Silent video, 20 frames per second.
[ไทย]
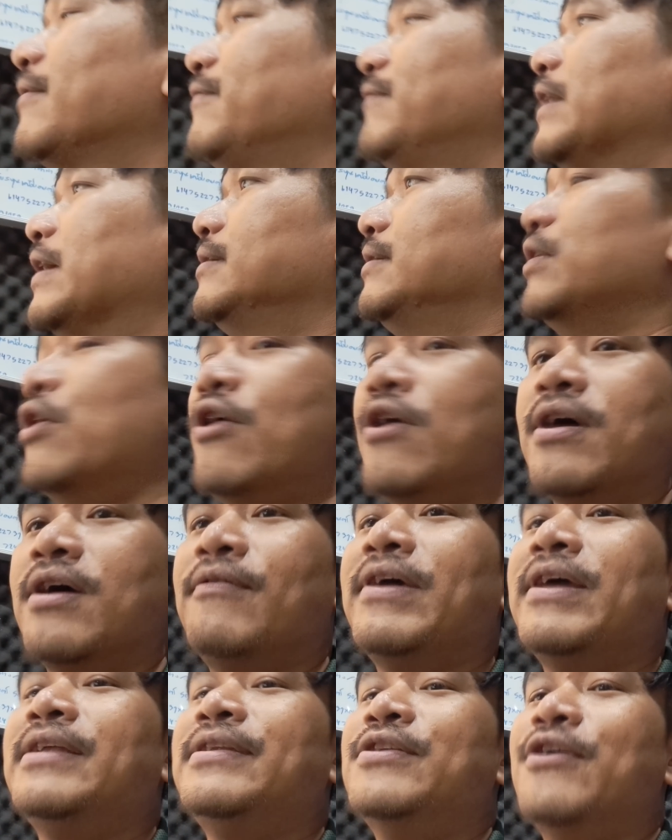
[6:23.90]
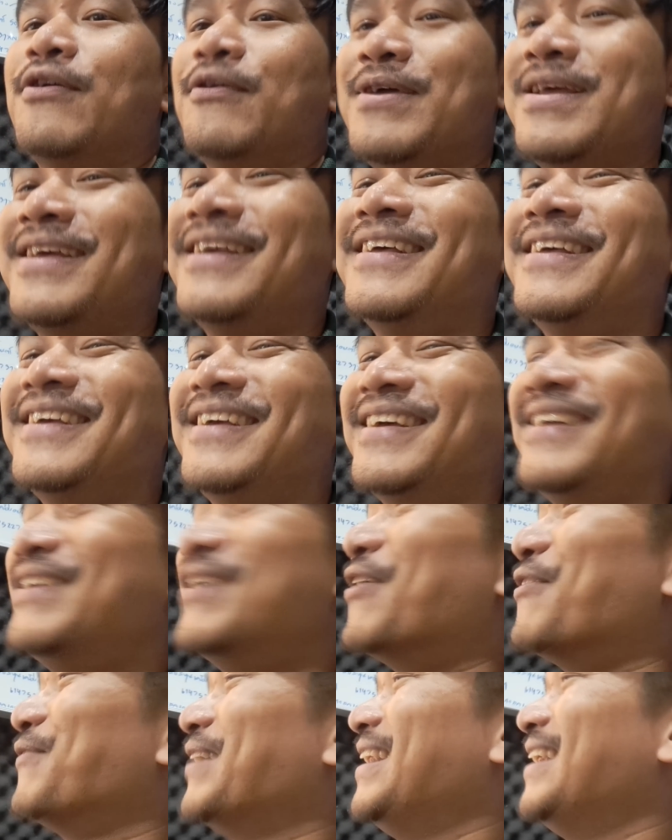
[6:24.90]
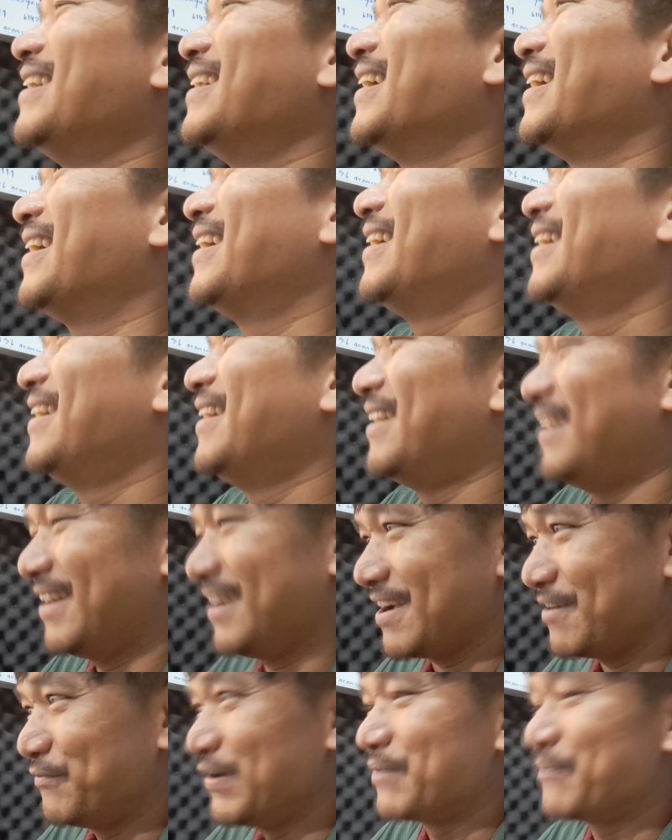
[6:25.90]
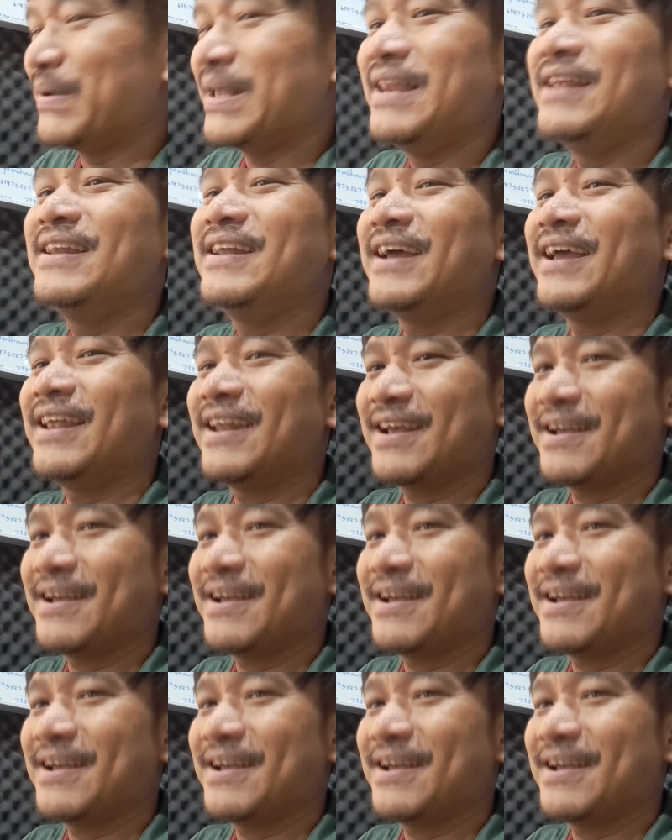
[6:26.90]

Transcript: ก็ฝึกดองเอาไว้ดองดองไว้เรื่อยๆแล้วก็ฝึกไปเรื่อยๆ